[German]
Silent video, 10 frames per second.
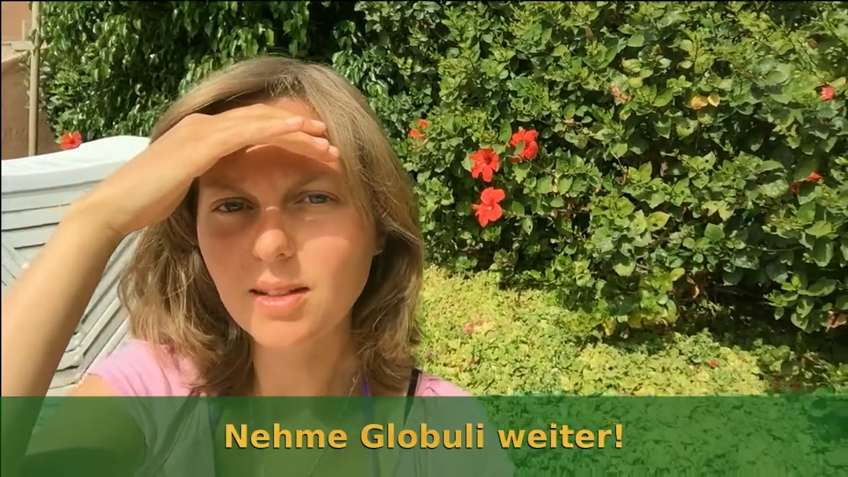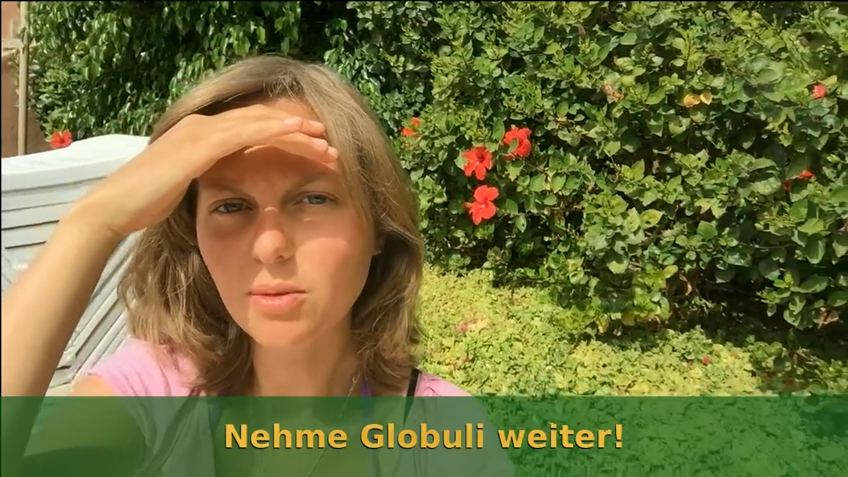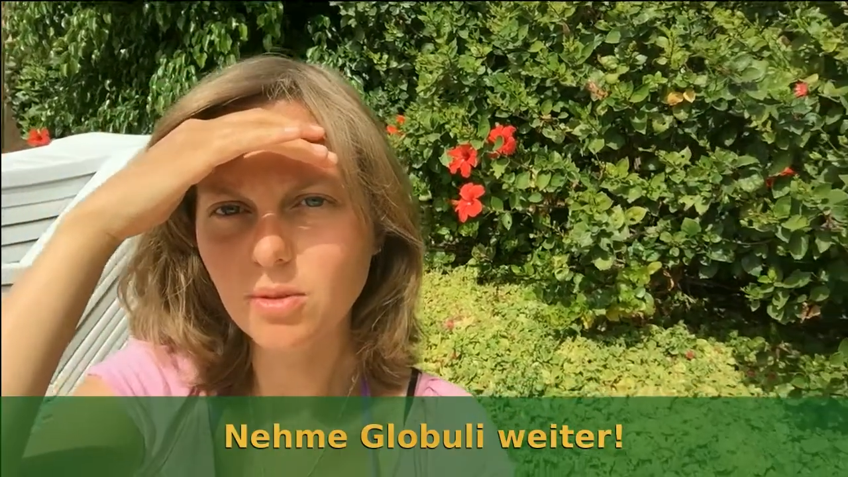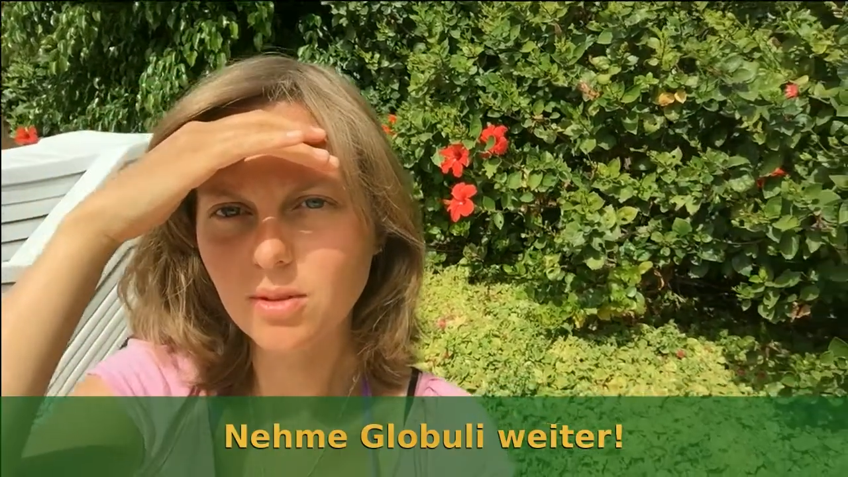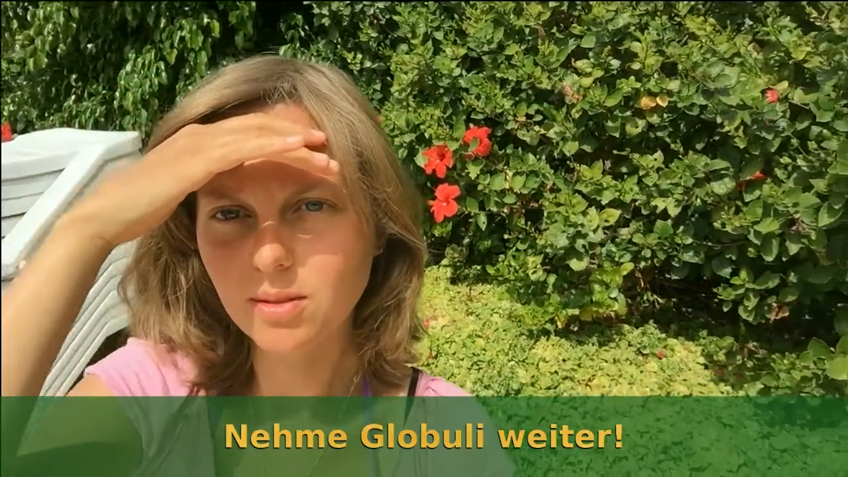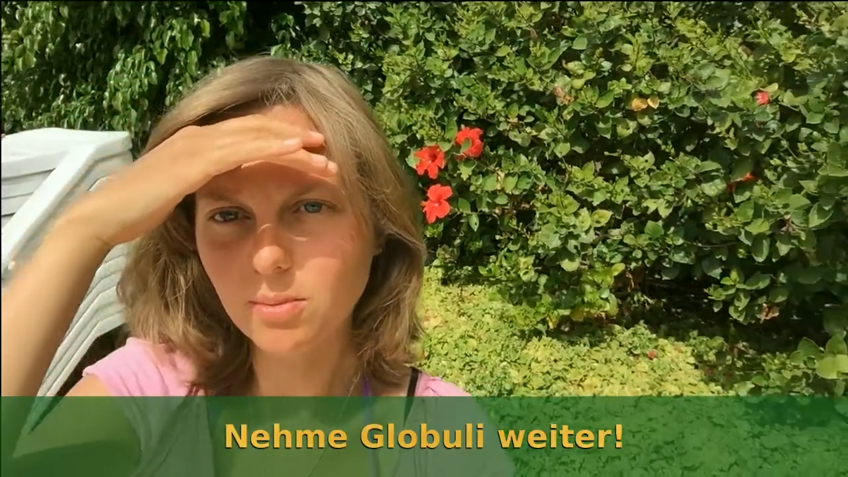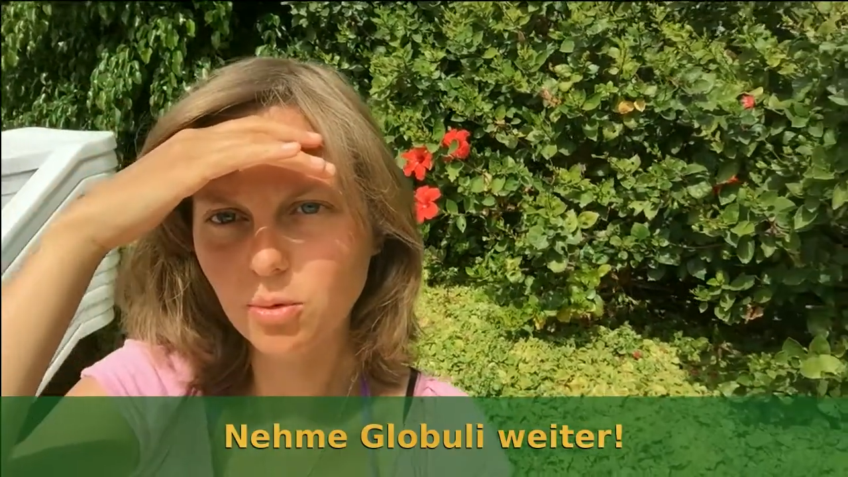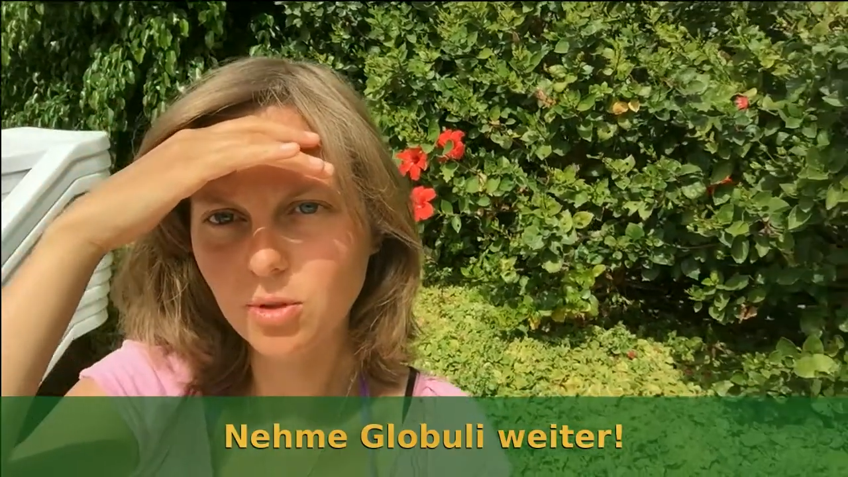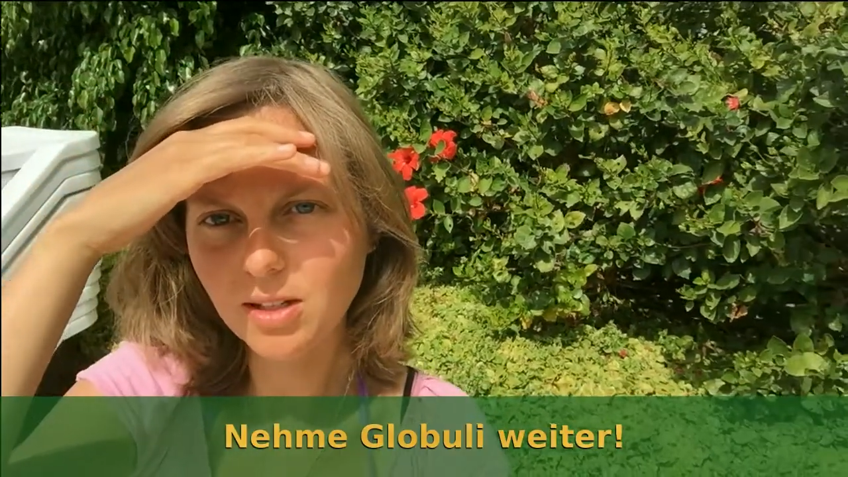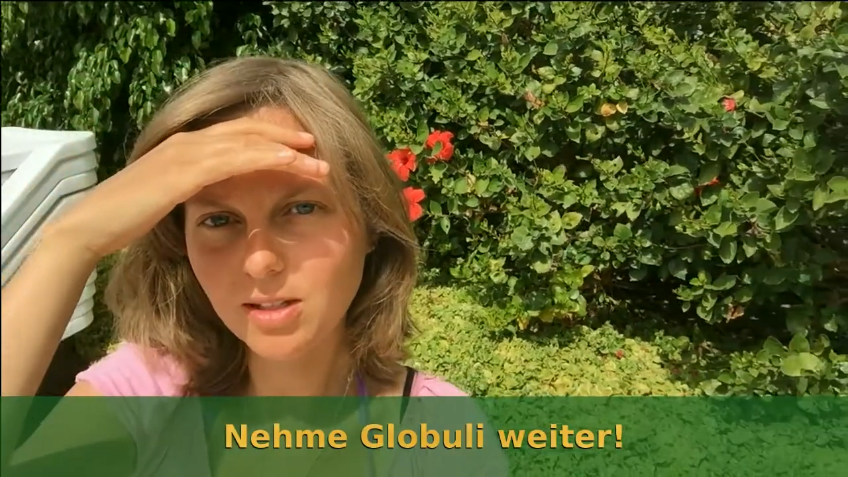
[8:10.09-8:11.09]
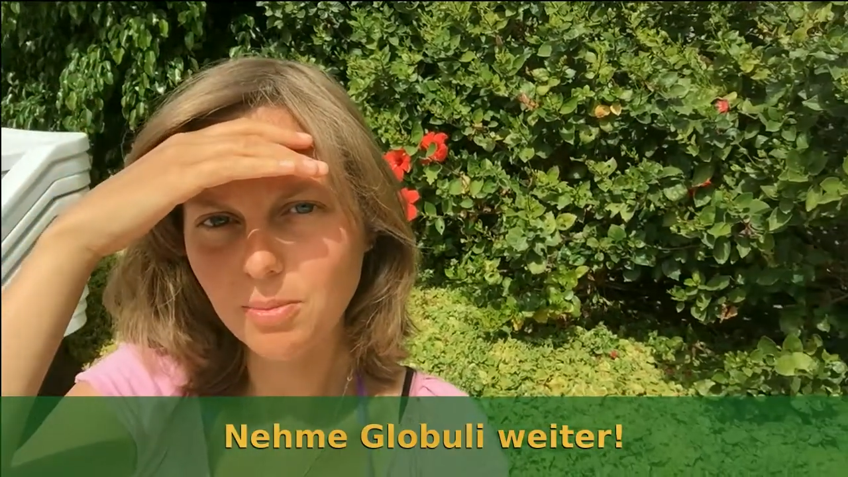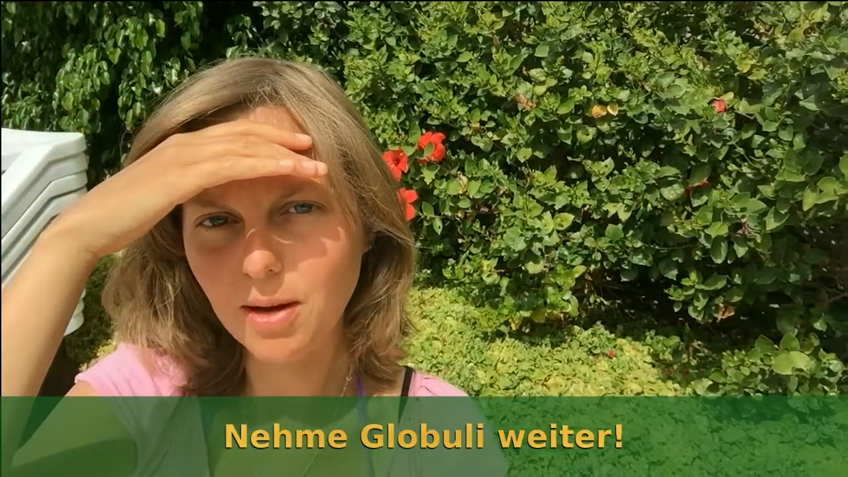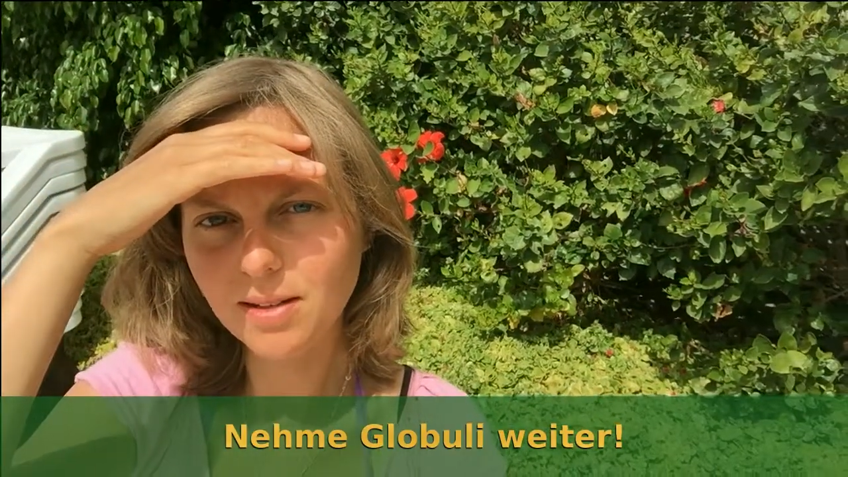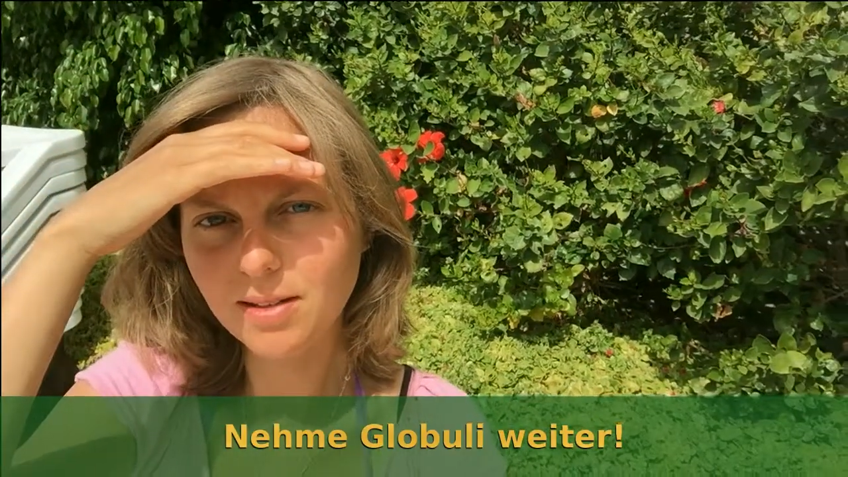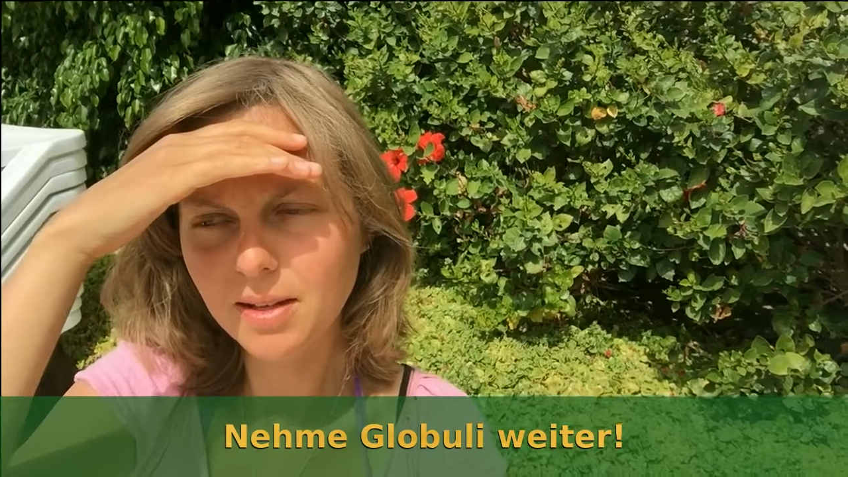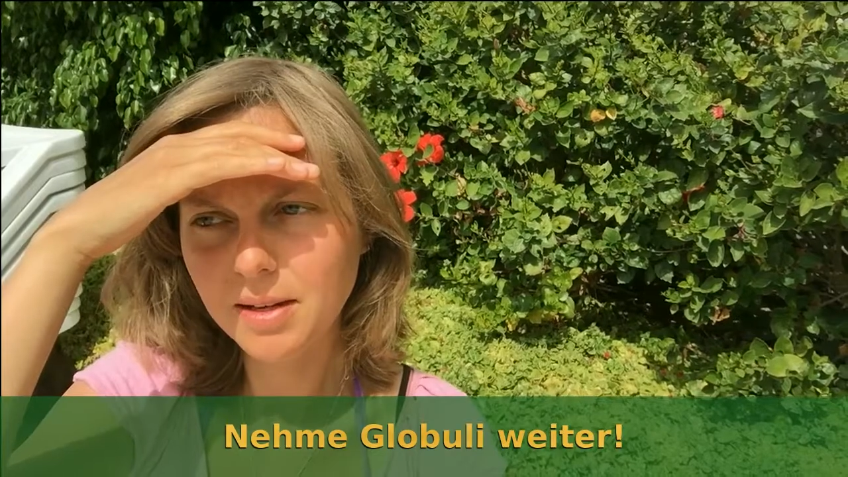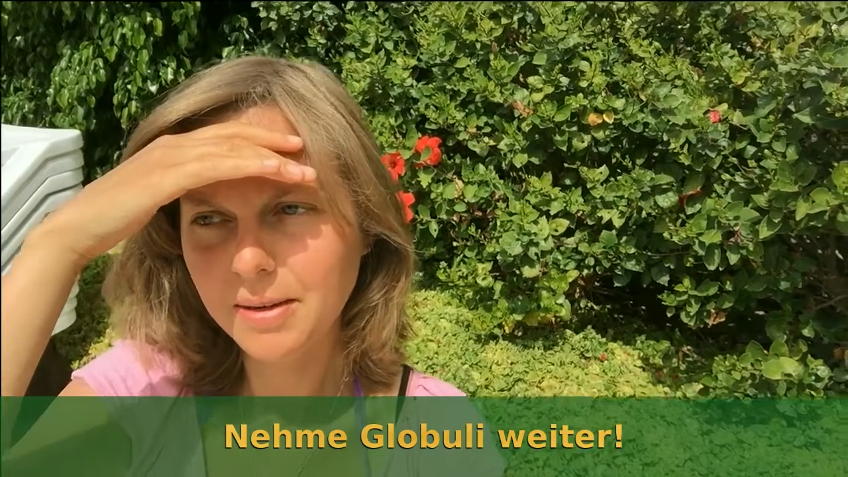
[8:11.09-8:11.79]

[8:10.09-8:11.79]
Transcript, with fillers: gehen und einen Bluttest machen,